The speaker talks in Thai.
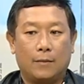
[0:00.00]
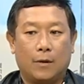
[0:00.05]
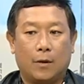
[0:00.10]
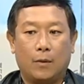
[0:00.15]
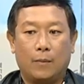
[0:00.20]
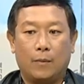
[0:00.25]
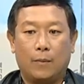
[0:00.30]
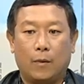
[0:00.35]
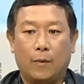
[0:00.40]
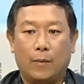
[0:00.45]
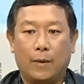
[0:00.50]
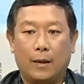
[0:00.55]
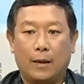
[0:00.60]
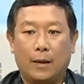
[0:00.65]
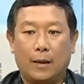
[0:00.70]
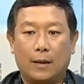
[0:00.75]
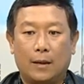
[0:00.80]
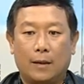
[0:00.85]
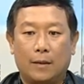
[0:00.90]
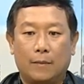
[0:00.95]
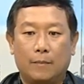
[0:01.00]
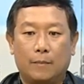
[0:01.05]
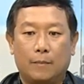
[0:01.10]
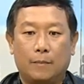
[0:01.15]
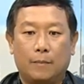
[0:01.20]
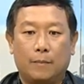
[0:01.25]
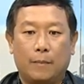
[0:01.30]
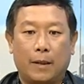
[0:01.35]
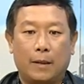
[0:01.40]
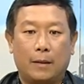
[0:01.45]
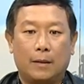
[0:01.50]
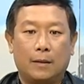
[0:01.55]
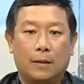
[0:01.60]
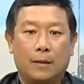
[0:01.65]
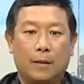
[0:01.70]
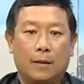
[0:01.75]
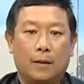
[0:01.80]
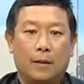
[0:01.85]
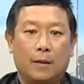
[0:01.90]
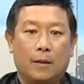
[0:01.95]
หมอหมอผีเนี่ยคือเป็น
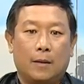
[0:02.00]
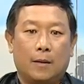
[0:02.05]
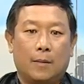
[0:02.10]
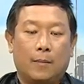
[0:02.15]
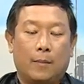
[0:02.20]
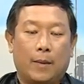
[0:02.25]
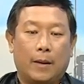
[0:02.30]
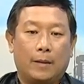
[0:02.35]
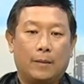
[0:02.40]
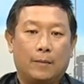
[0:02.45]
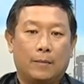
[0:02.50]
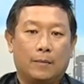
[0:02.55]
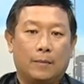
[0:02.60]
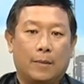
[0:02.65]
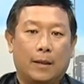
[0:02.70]
เป็น